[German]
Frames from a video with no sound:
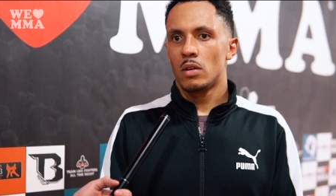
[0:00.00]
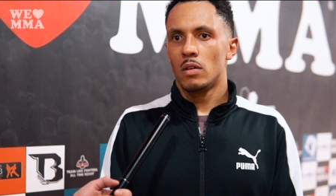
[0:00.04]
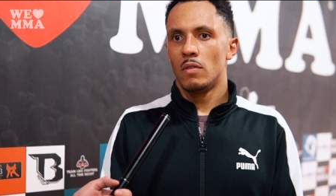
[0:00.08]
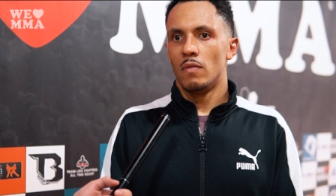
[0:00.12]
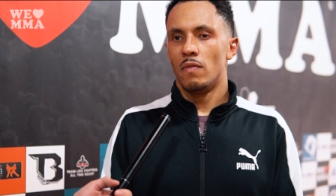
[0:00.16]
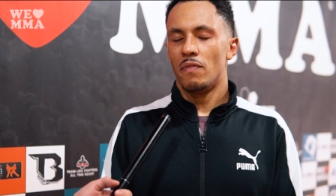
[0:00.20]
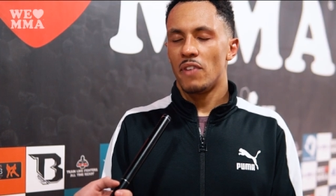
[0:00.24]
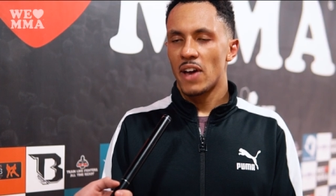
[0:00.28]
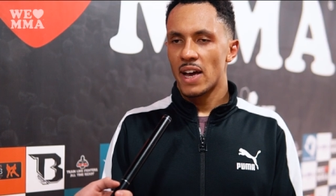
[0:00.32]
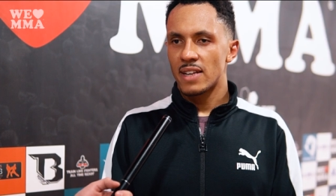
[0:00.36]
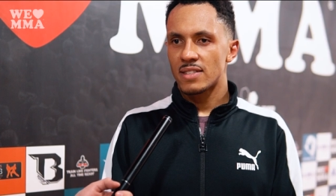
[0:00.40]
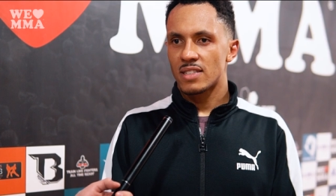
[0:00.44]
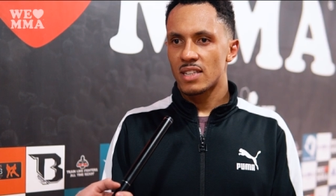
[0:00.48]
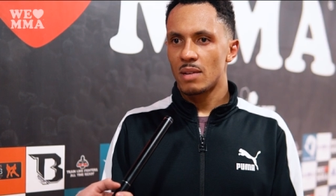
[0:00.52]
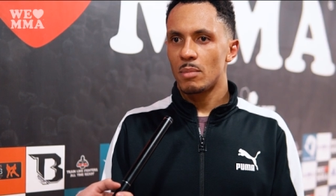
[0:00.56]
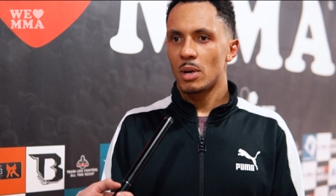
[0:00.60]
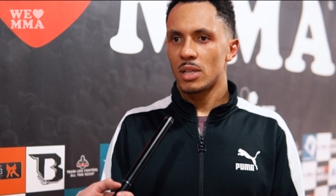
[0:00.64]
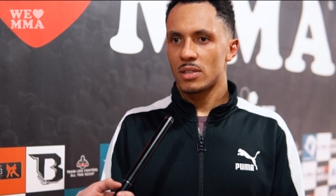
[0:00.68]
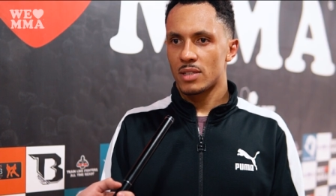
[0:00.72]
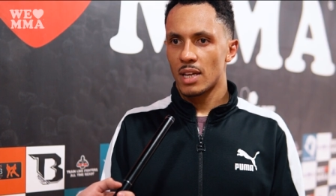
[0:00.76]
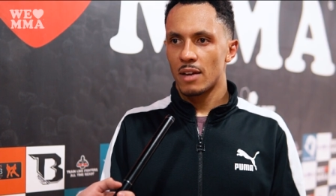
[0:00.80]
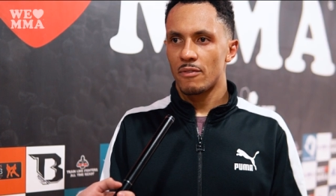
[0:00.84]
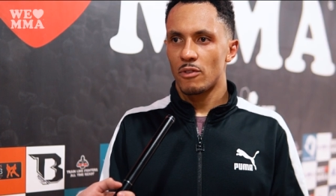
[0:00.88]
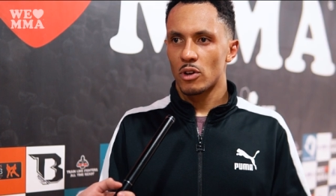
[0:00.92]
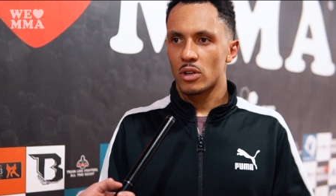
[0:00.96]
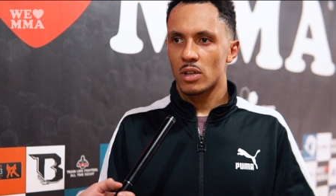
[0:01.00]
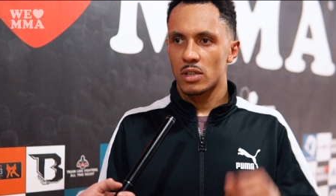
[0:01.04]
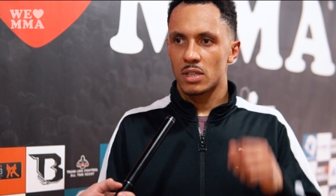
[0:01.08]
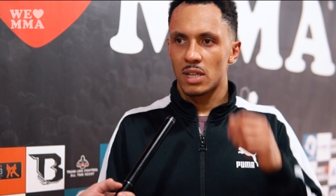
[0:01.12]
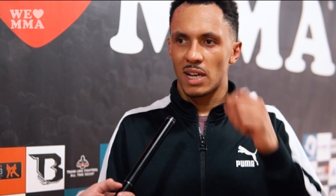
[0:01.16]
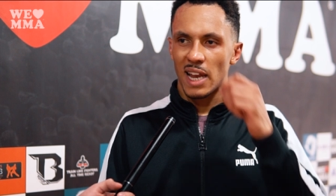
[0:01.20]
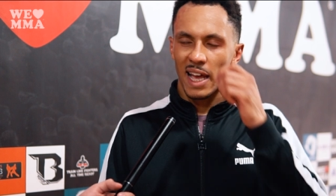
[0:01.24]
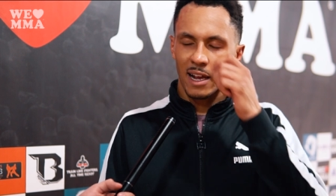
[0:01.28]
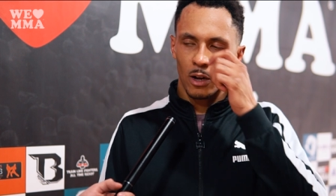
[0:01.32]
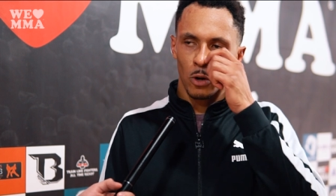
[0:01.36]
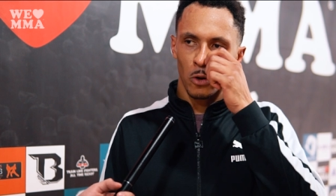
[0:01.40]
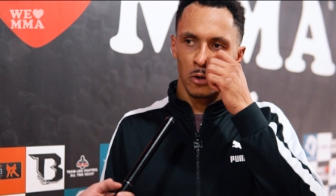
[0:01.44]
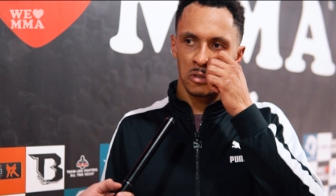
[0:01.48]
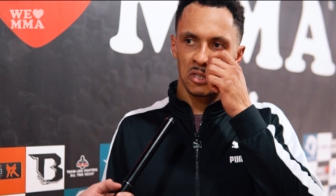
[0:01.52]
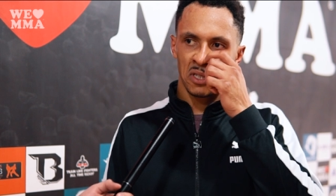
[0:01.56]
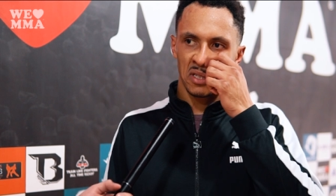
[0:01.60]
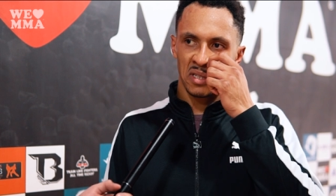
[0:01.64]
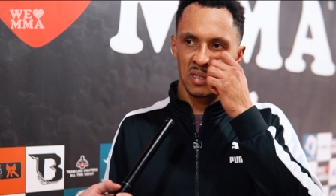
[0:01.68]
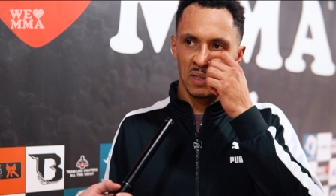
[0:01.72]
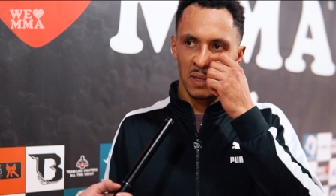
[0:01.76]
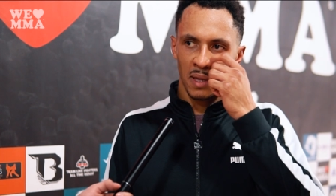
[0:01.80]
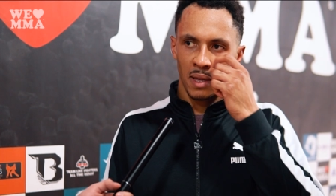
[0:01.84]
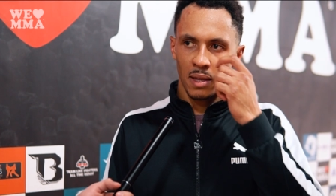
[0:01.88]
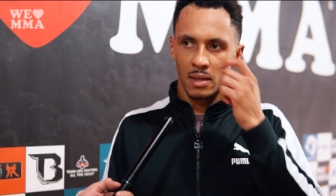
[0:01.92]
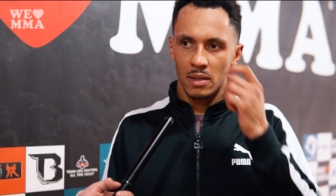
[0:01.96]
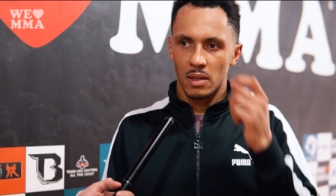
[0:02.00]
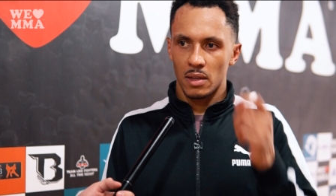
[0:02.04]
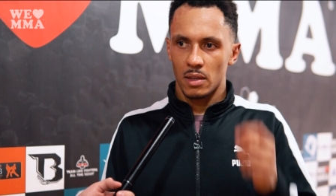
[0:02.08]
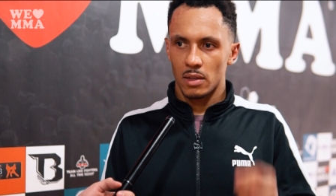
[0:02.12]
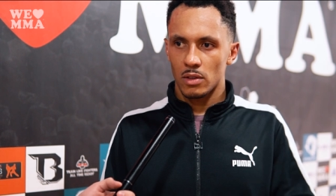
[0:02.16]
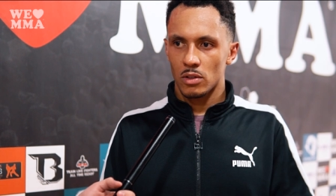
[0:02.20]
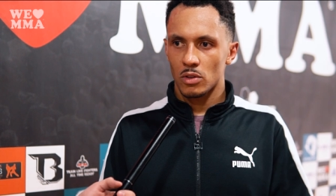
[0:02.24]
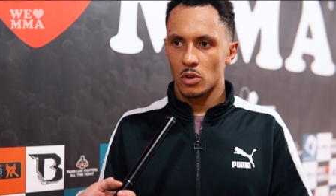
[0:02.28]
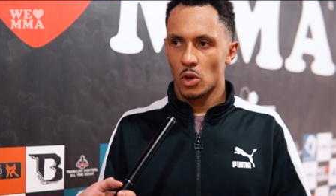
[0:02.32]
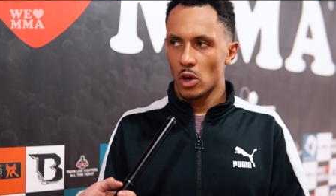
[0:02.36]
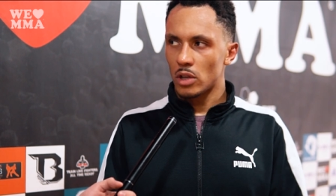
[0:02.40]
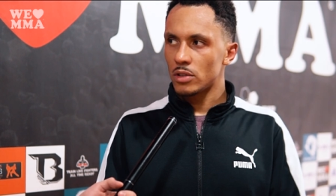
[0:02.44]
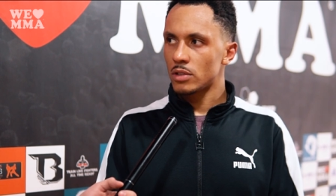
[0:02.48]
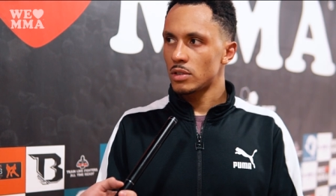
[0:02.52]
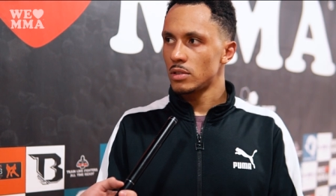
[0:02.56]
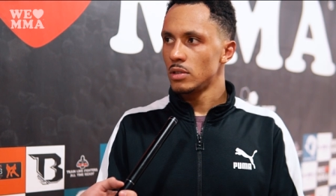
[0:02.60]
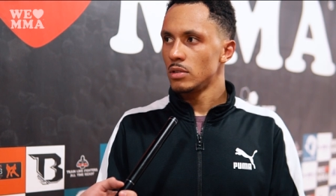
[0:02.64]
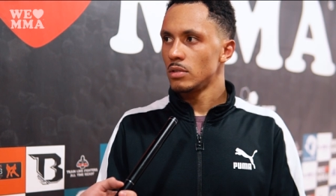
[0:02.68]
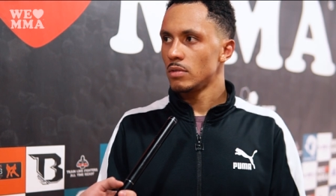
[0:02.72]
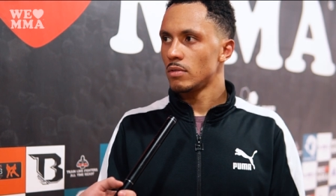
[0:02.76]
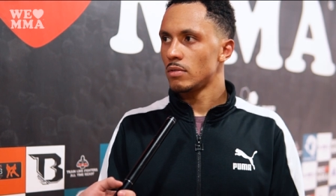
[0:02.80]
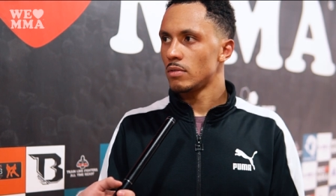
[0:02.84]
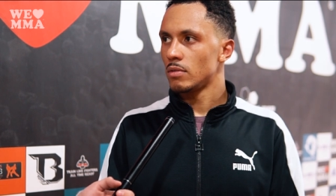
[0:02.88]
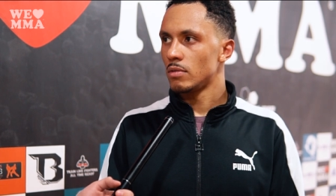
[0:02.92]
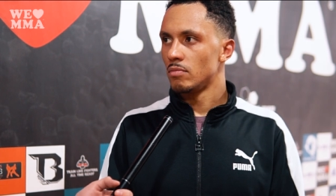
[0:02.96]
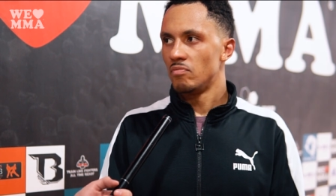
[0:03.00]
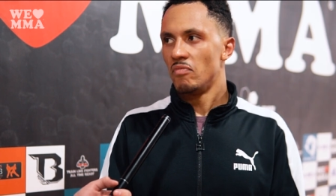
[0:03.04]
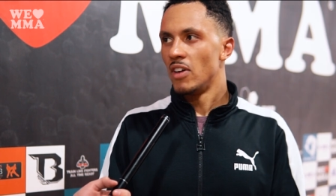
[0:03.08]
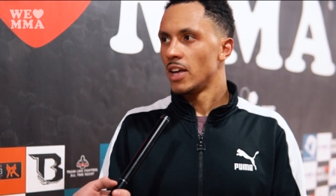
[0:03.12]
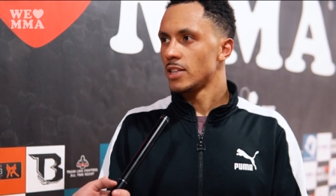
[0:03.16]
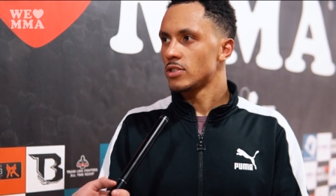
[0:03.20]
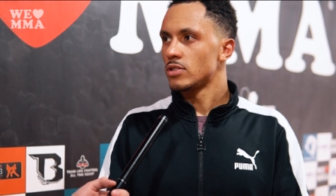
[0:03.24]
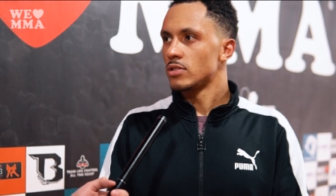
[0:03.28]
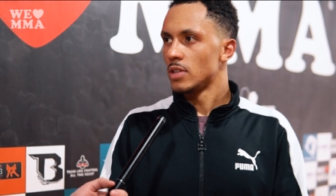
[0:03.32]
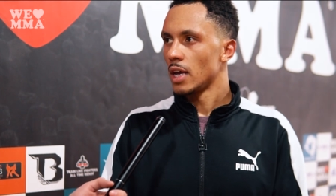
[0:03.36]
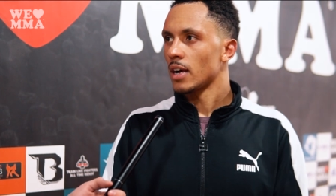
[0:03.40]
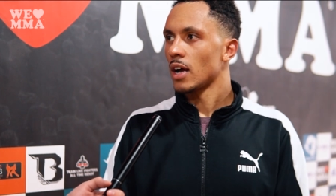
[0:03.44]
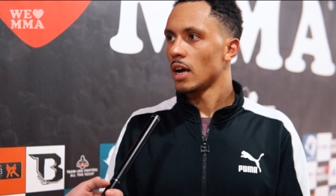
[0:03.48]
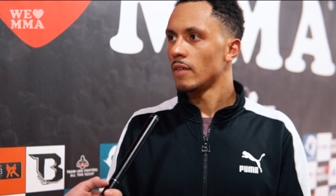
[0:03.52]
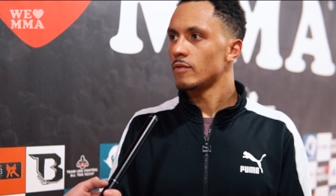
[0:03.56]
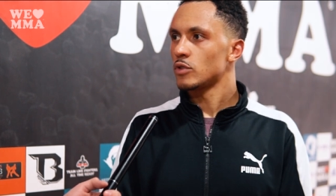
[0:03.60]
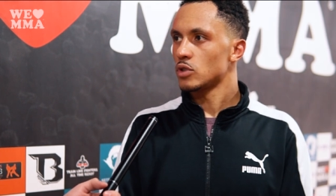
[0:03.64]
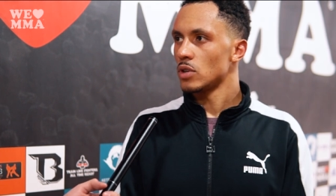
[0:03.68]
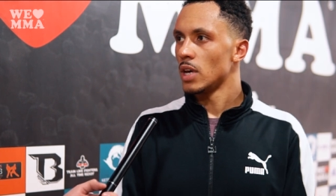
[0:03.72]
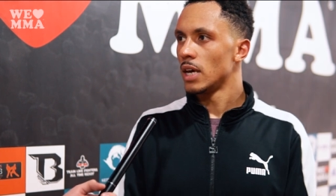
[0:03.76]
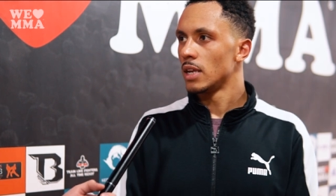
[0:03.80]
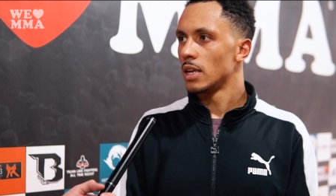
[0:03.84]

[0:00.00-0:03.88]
Wäre es jemand, der wirklich Leglocks könnte, wäre der Kampf zu